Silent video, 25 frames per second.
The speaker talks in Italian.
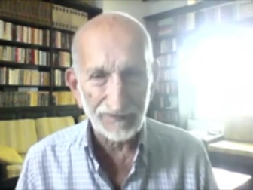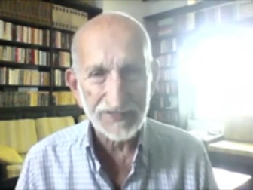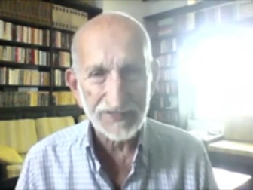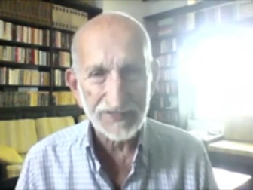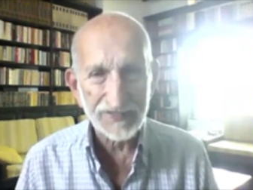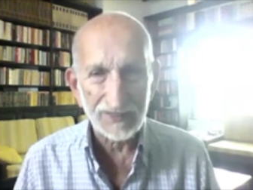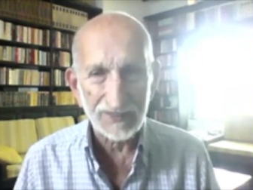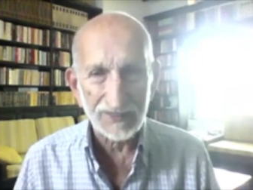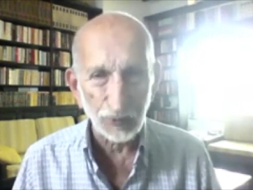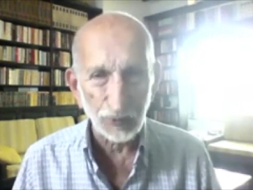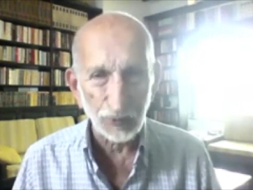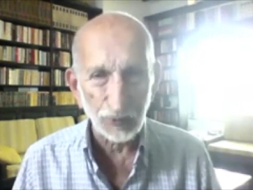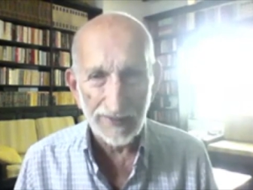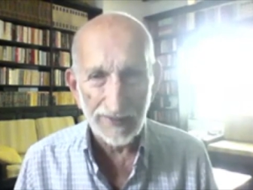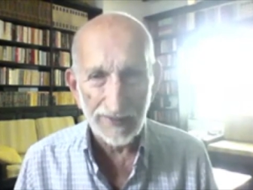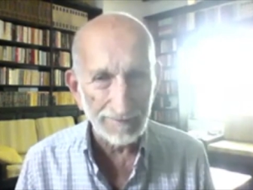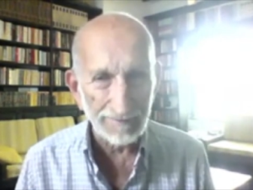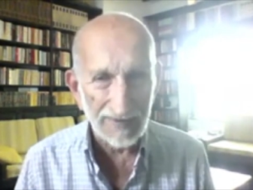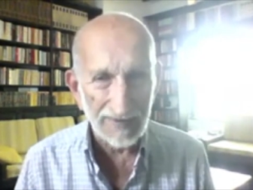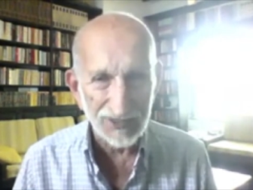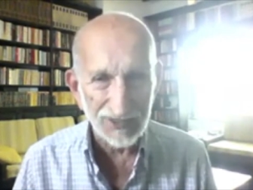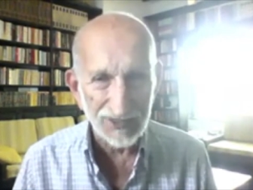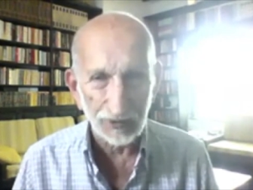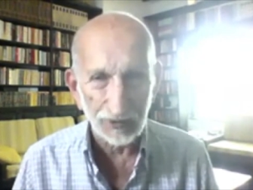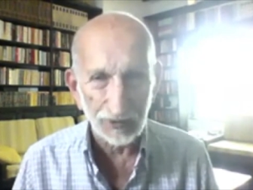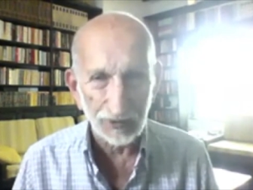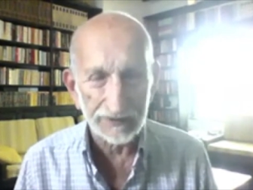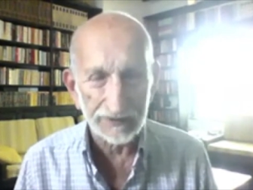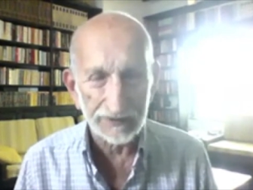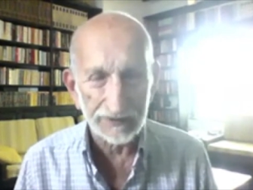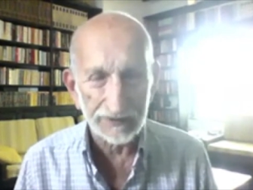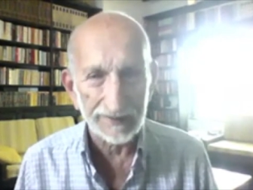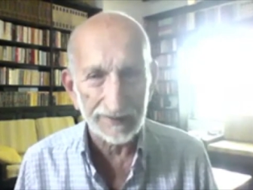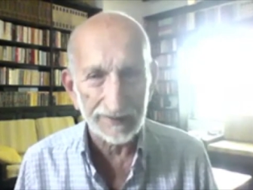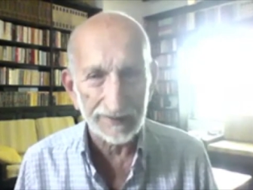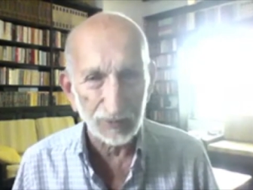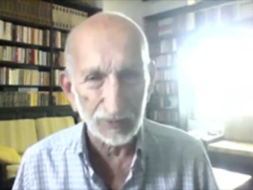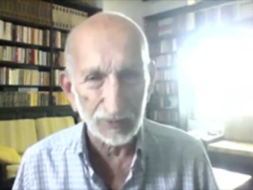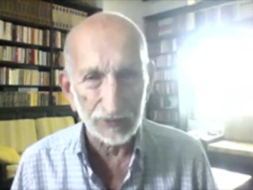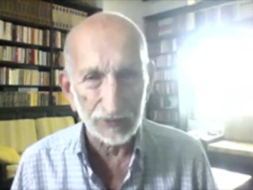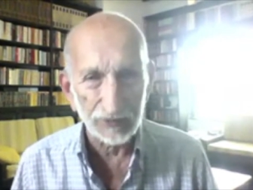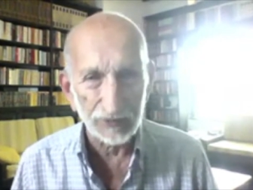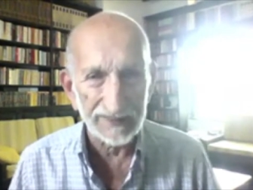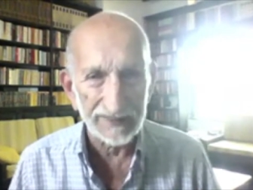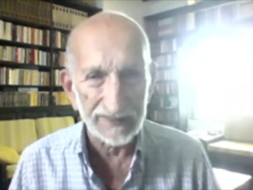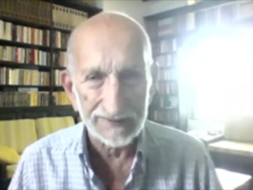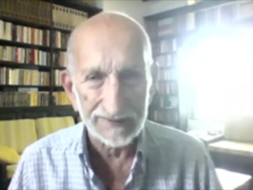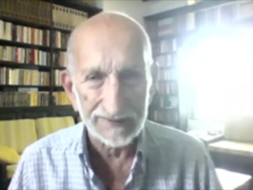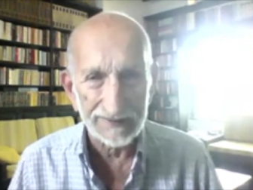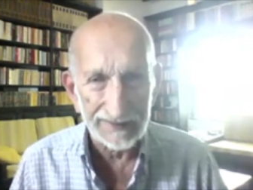facendo un ammasso di tribù,
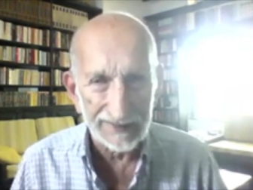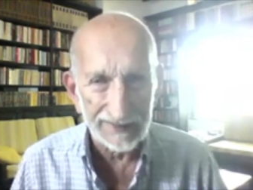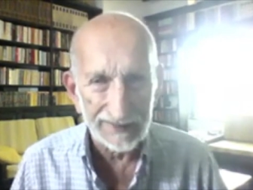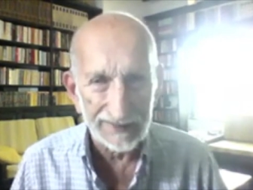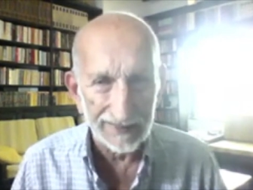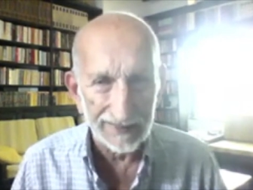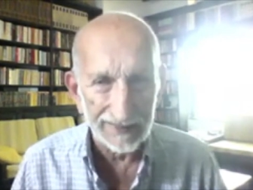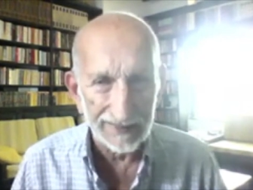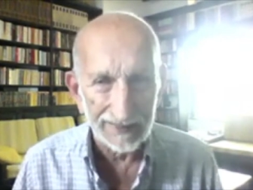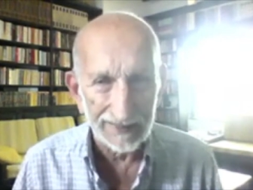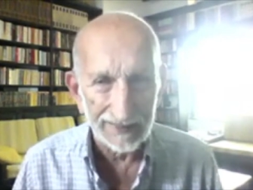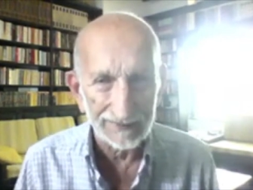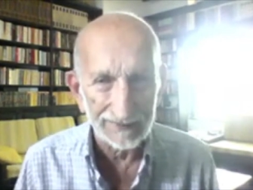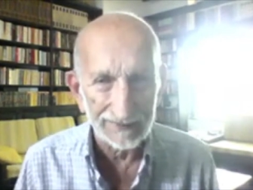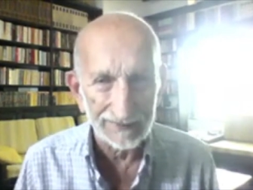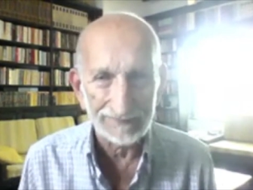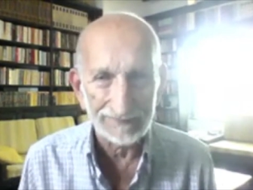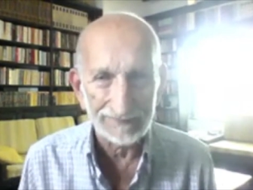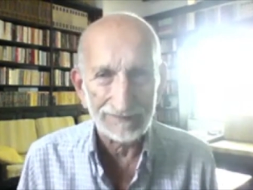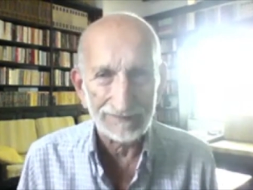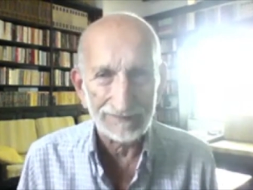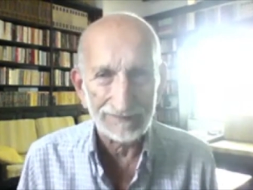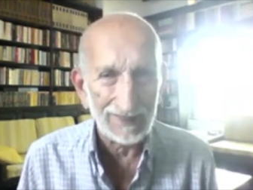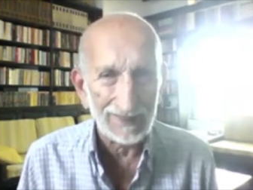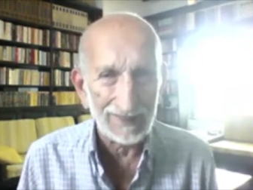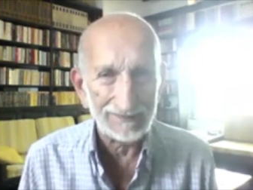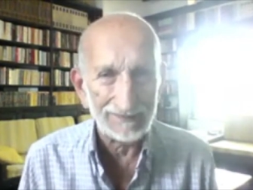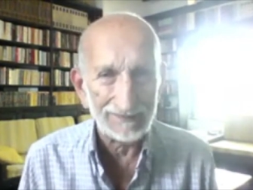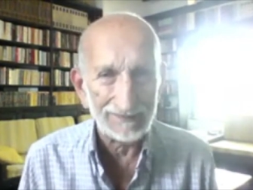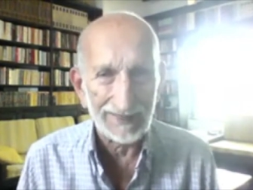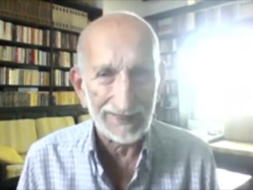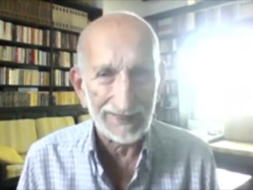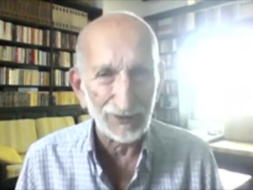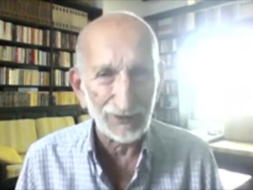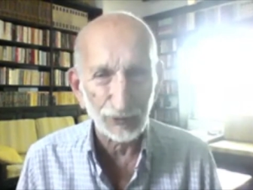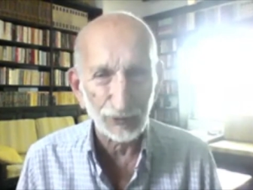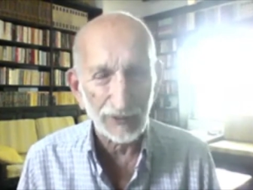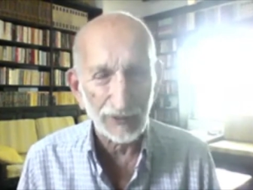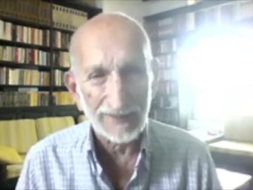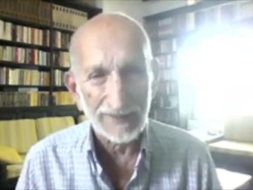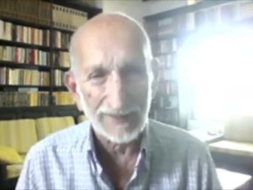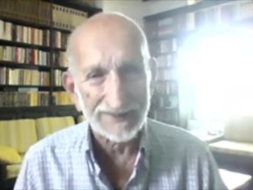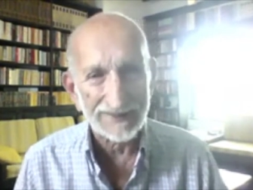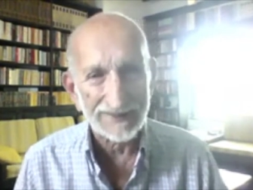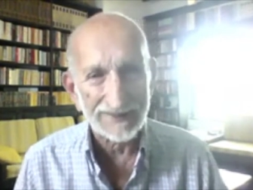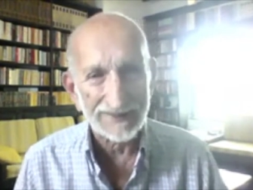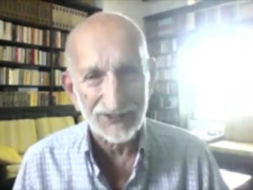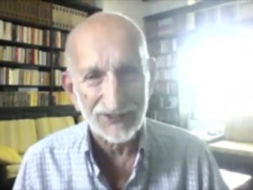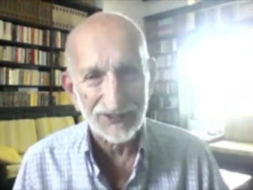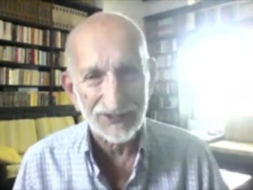di etnie che ah, erano
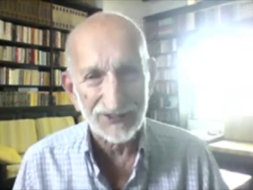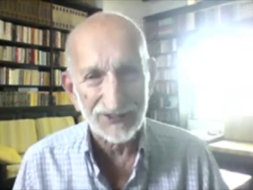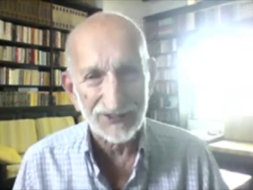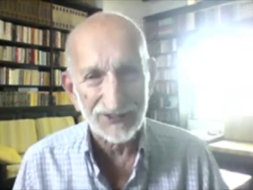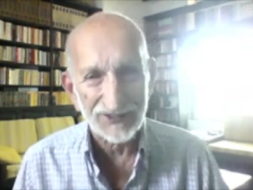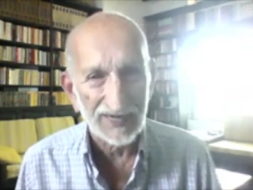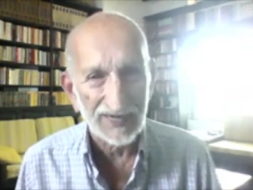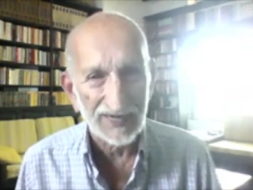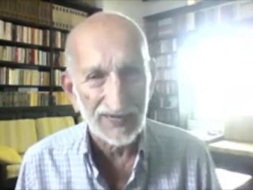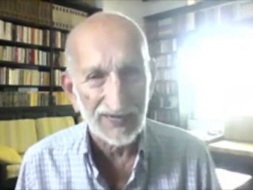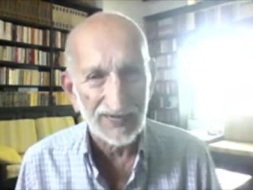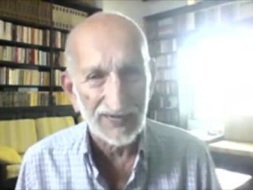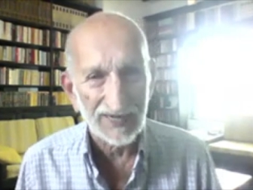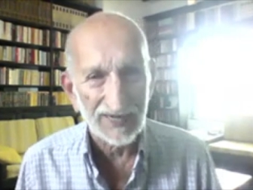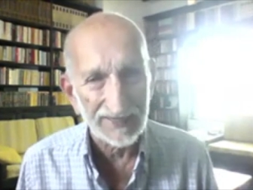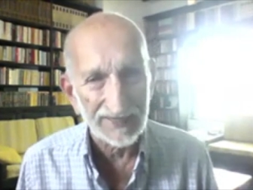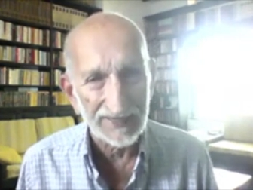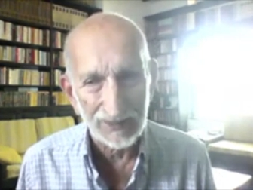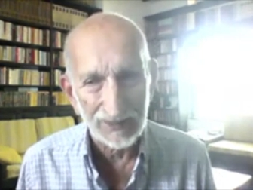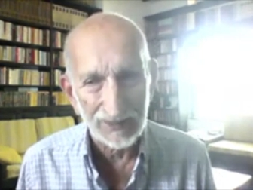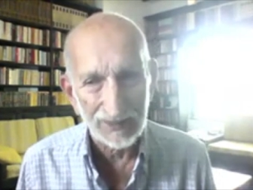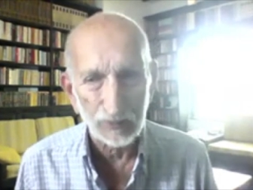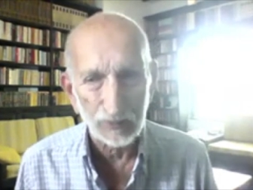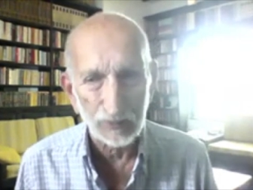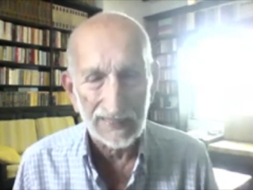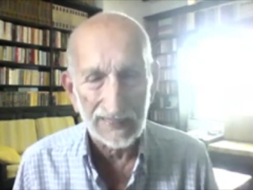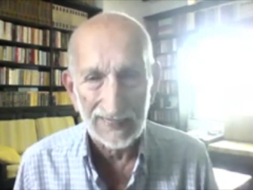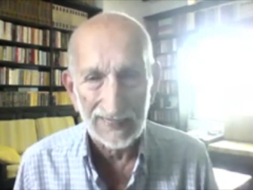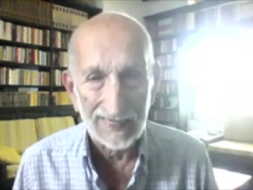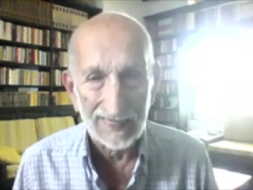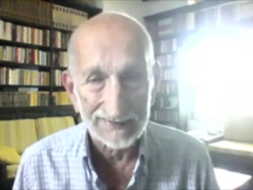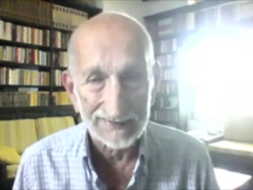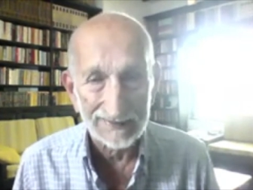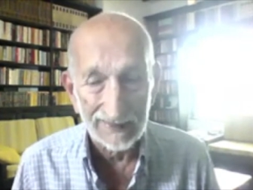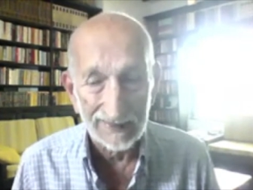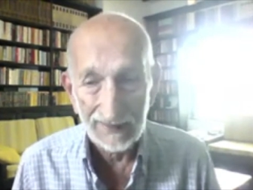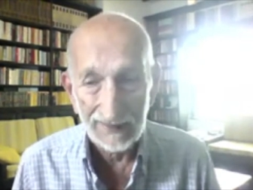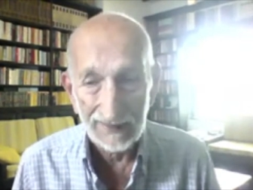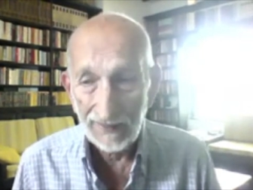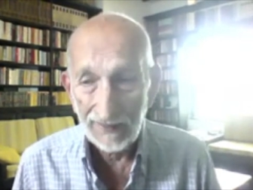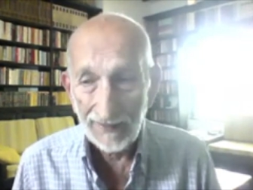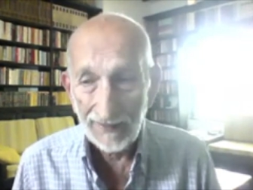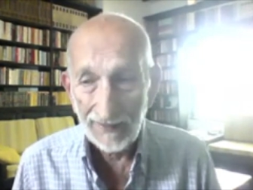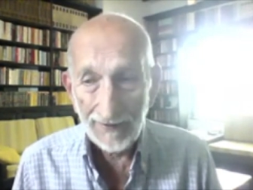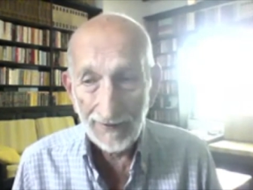totalmente strane l'una all'altra.